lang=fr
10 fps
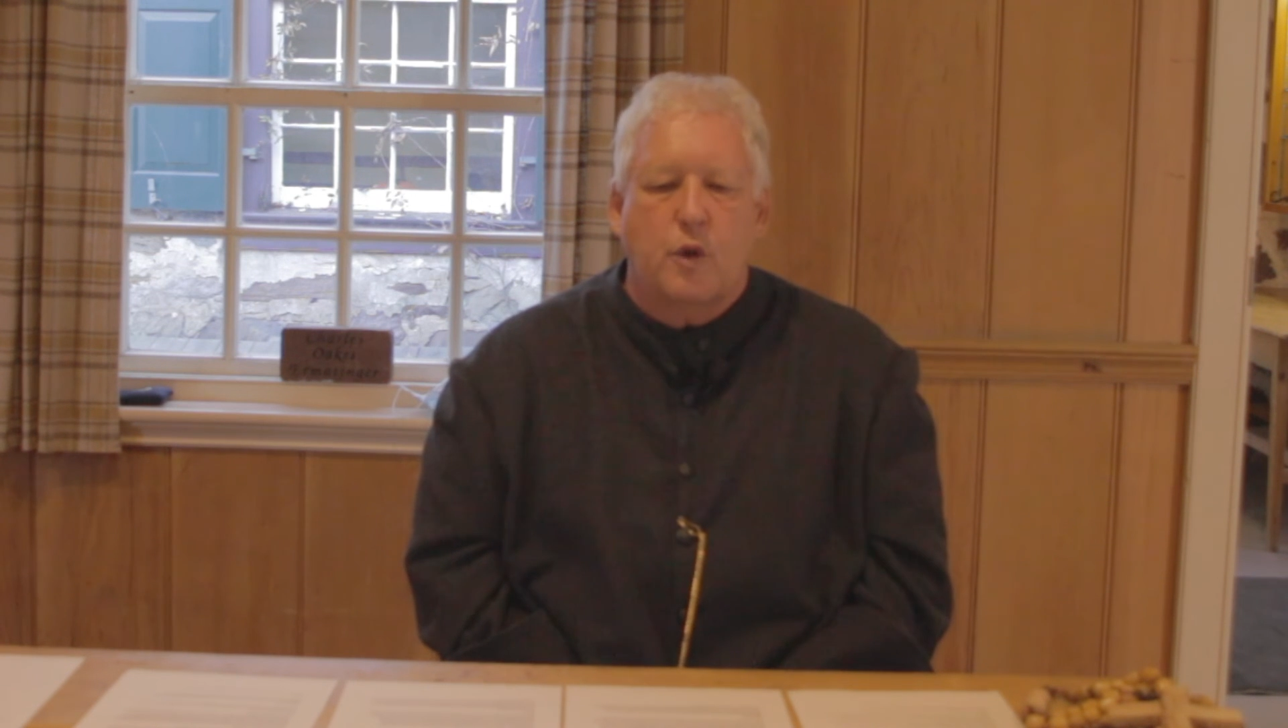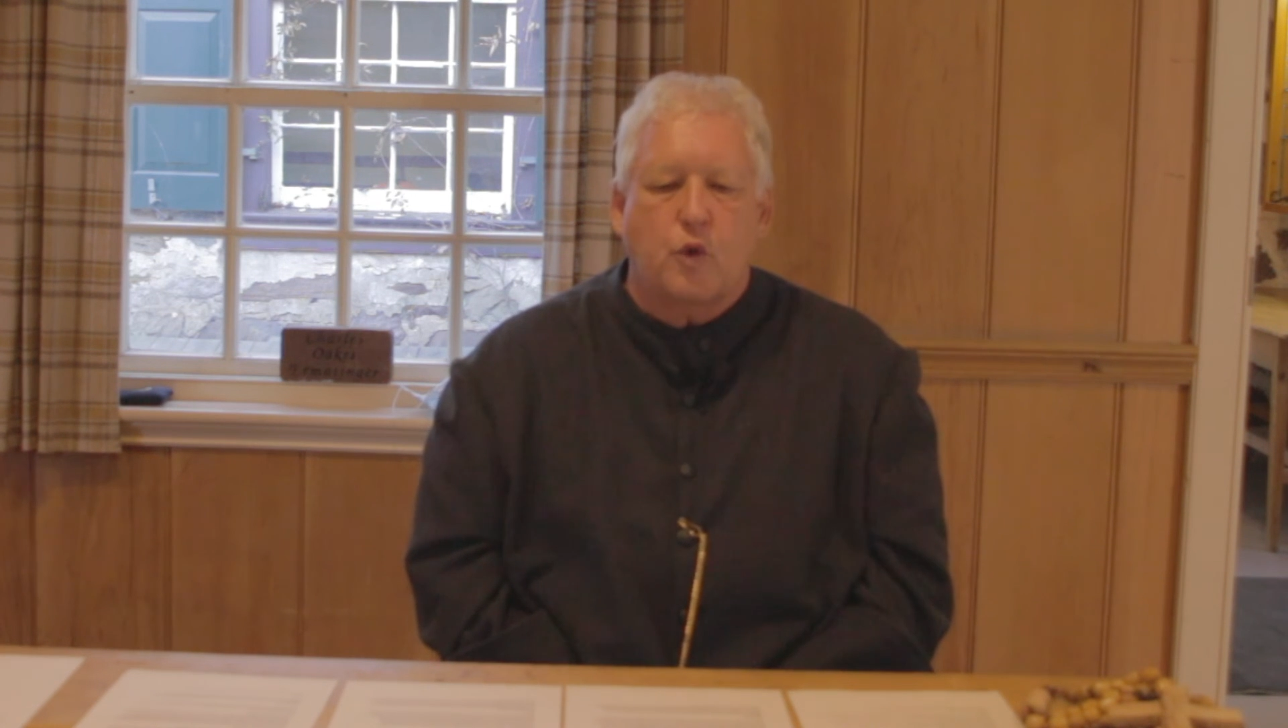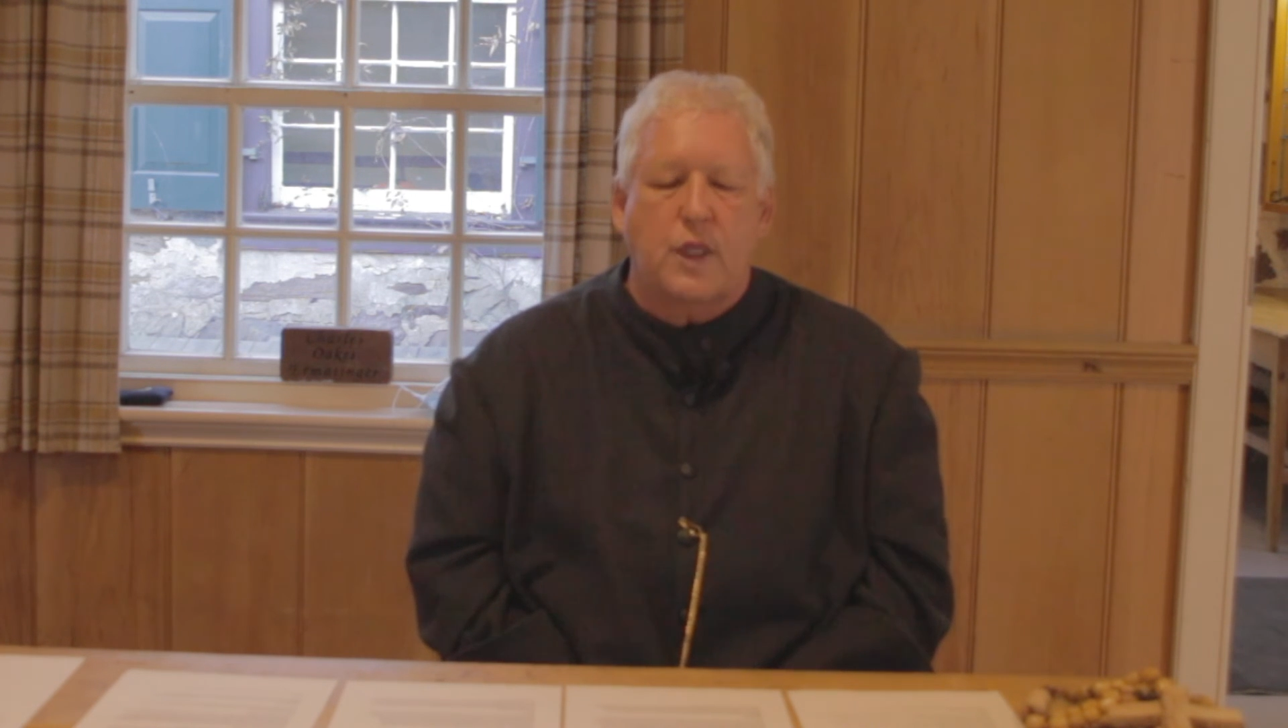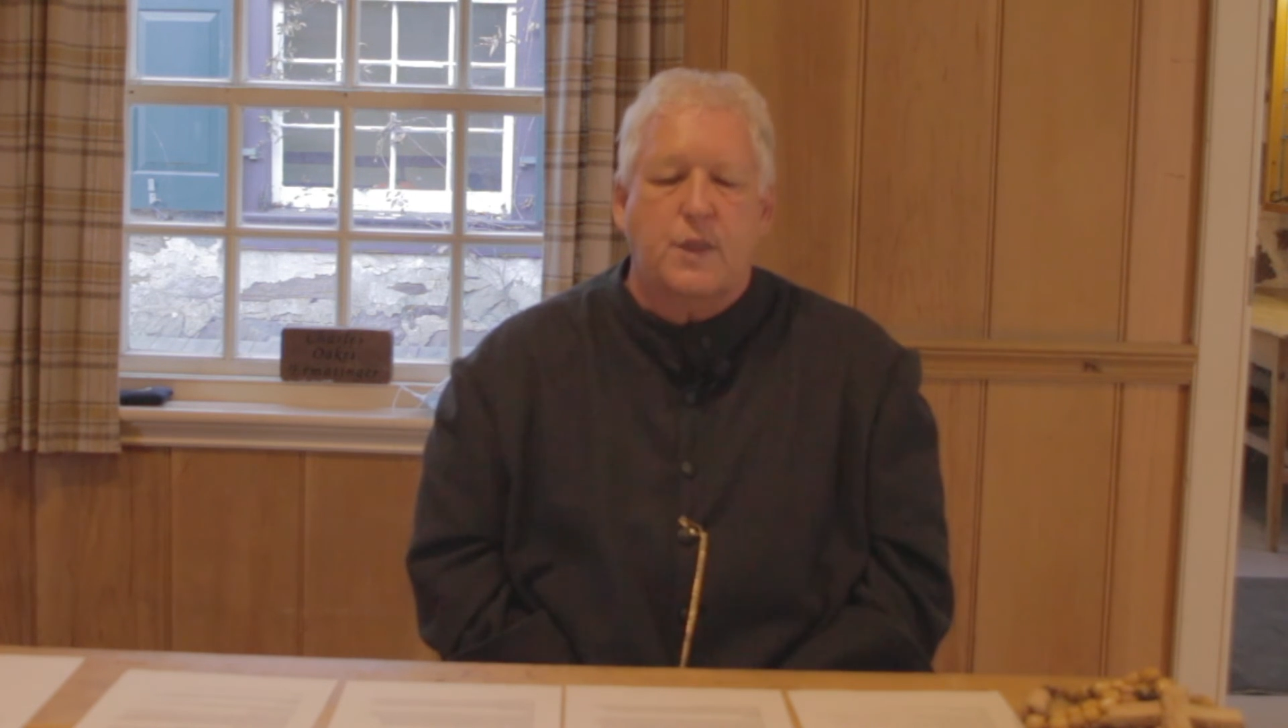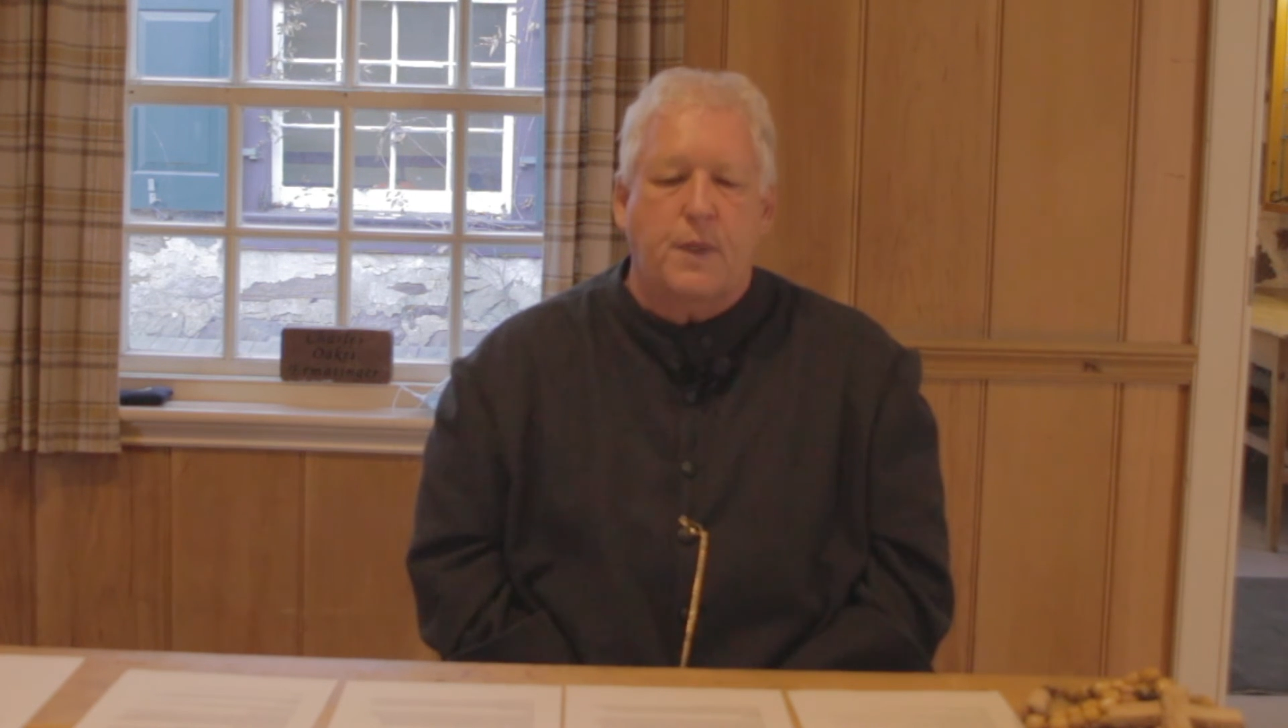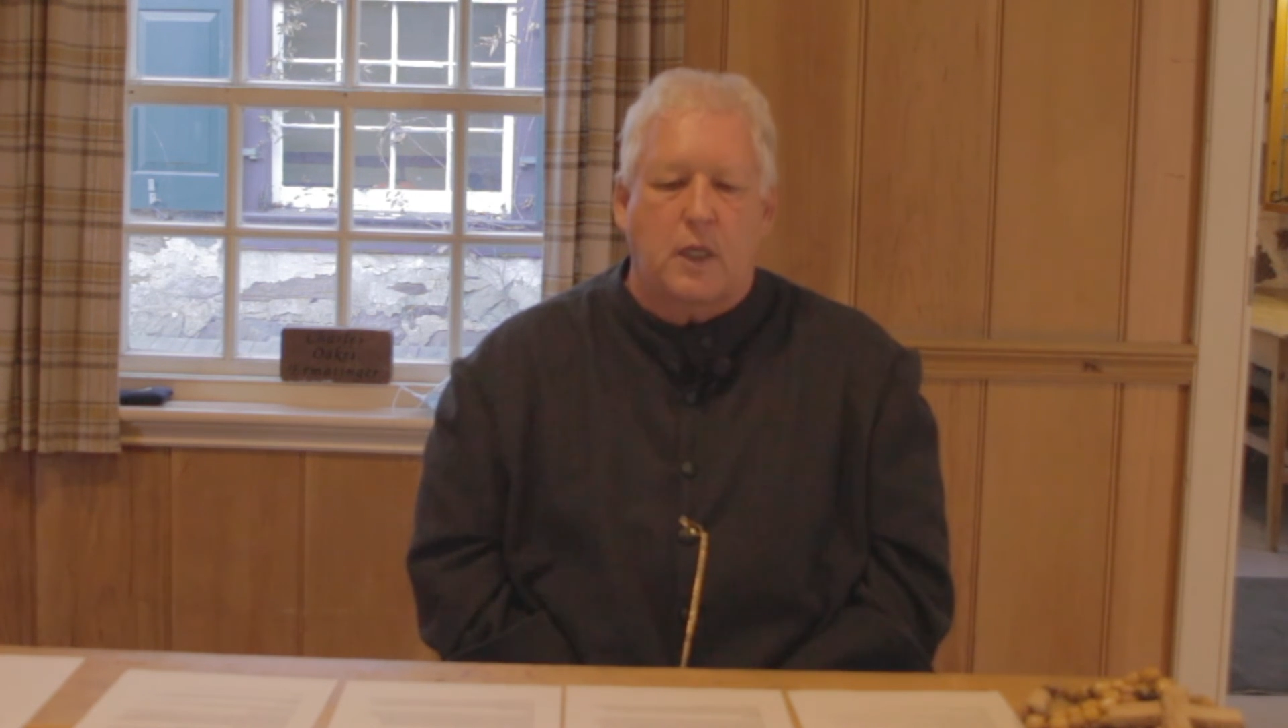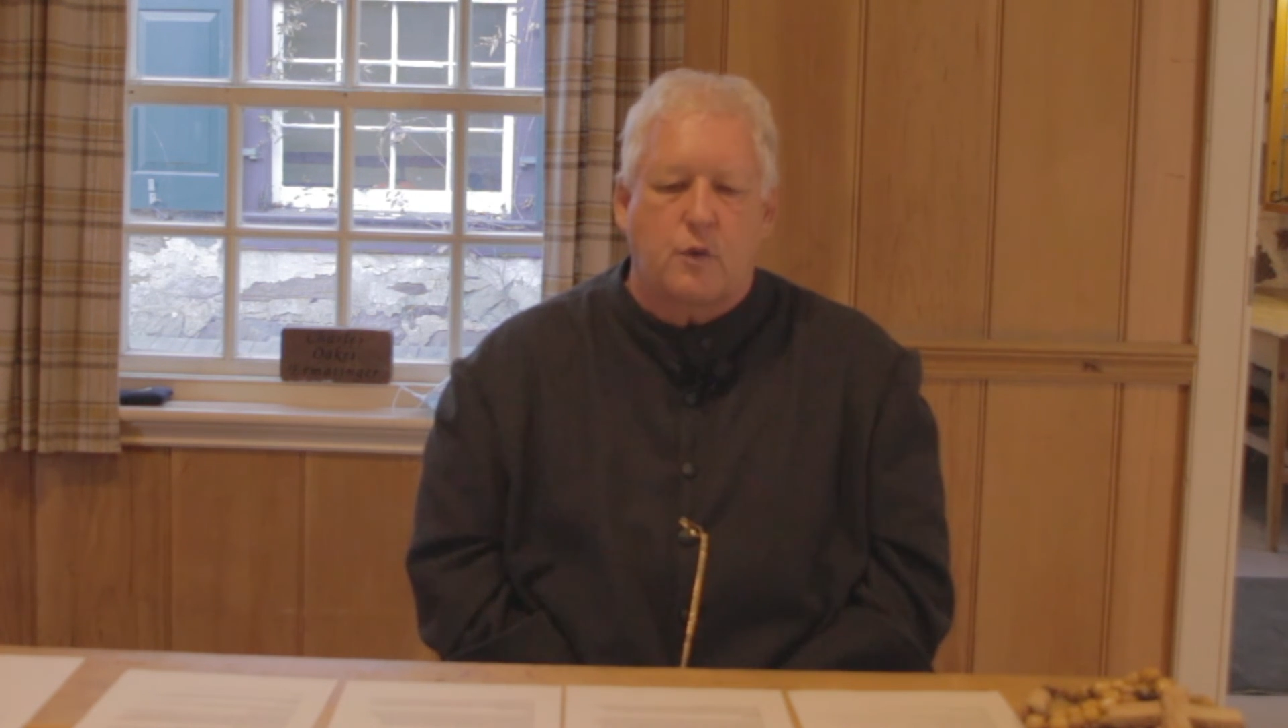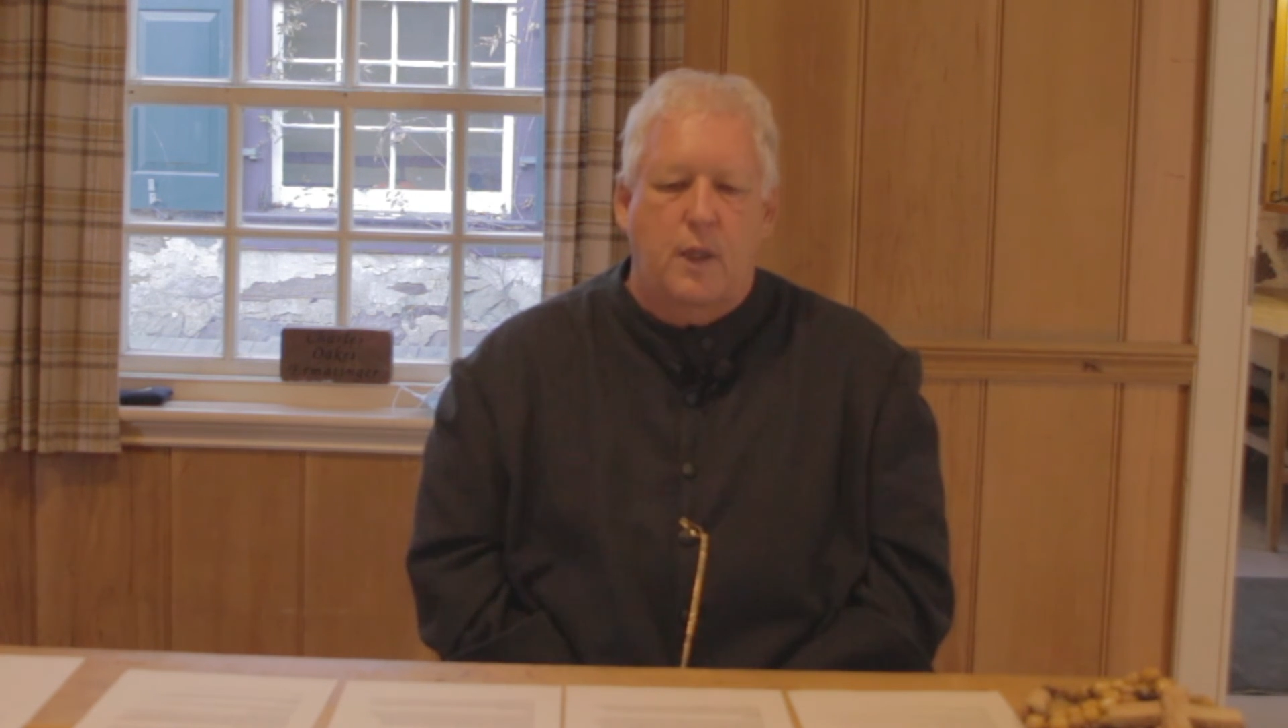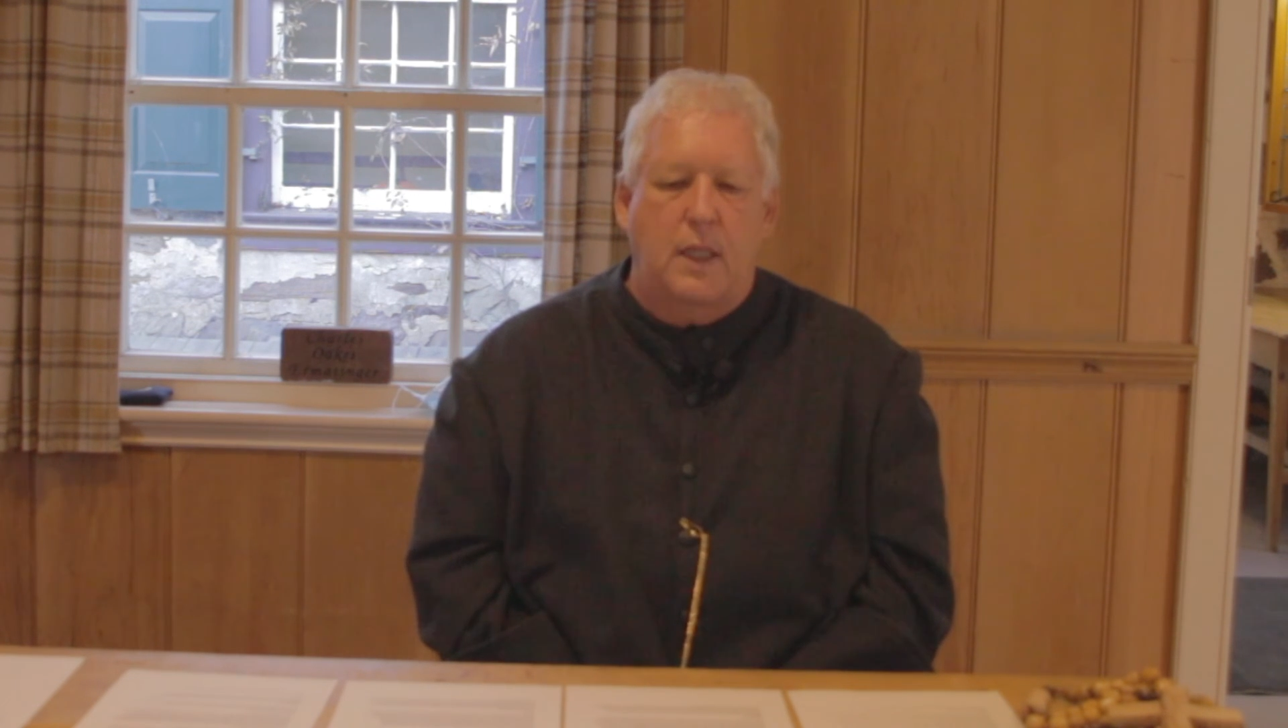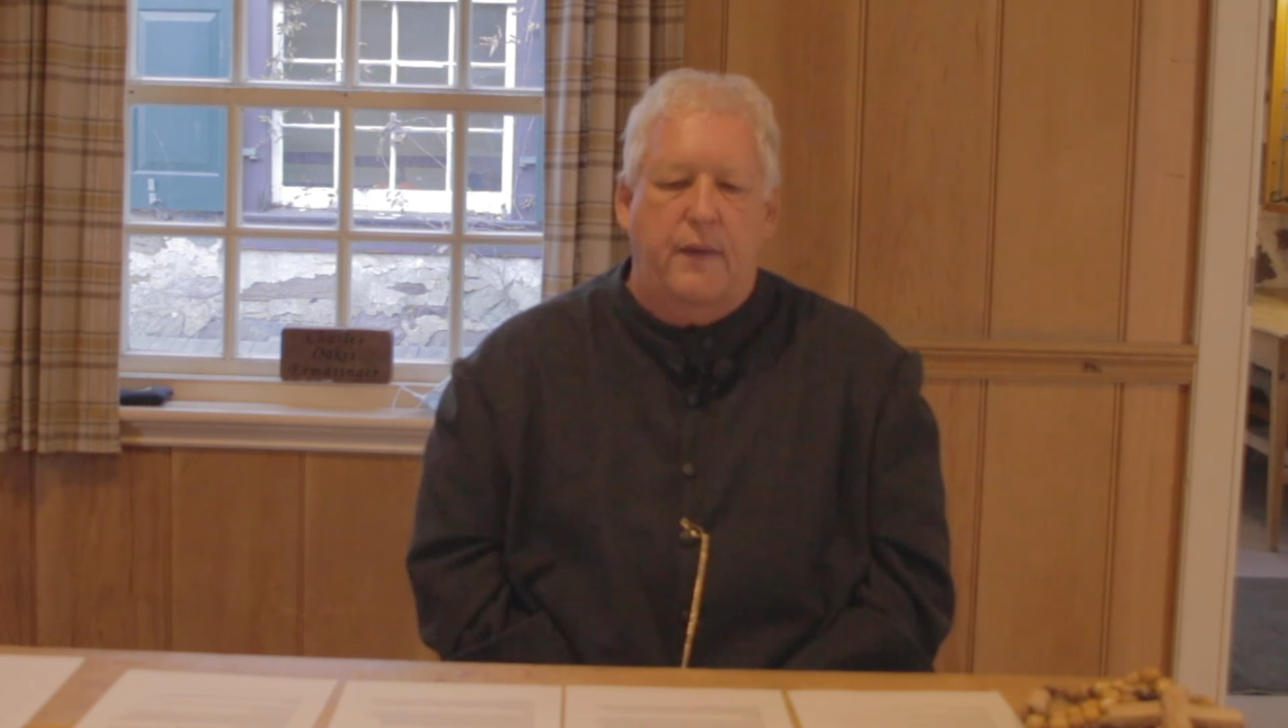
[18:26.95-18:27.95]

besoins spirituels